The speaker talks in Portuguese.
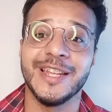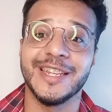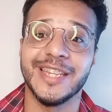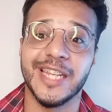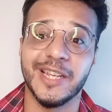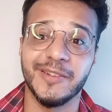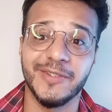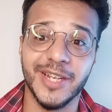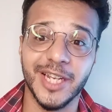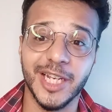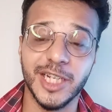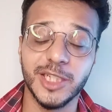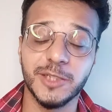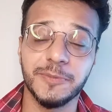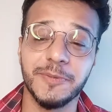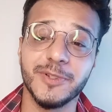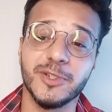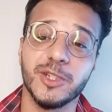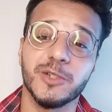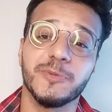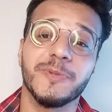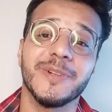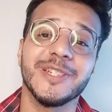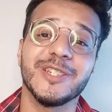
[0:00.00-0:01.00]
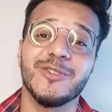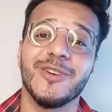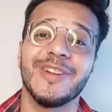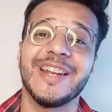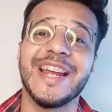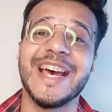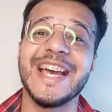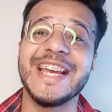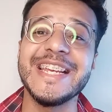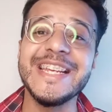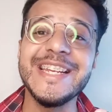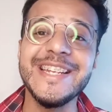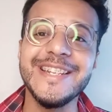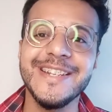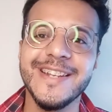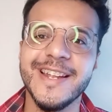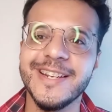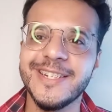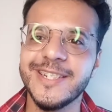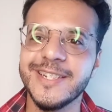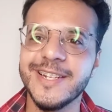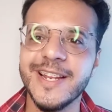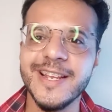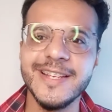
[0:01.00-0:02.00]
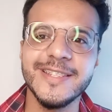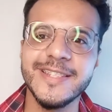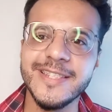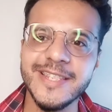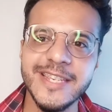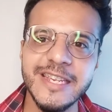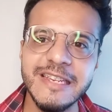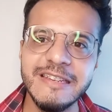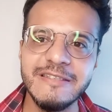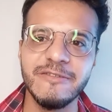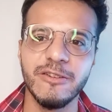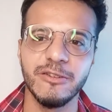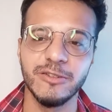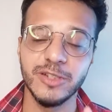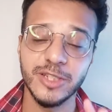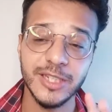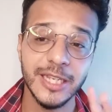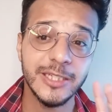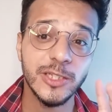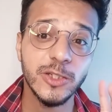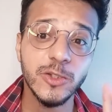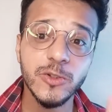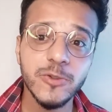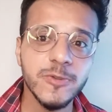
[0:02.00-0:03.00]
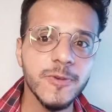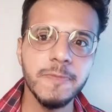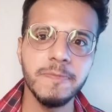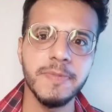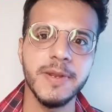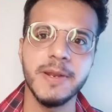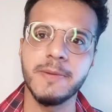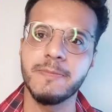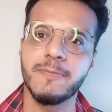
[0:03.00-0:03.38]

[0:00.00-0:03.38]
na vida das pessoas para se tornar inesquecível. Isso é super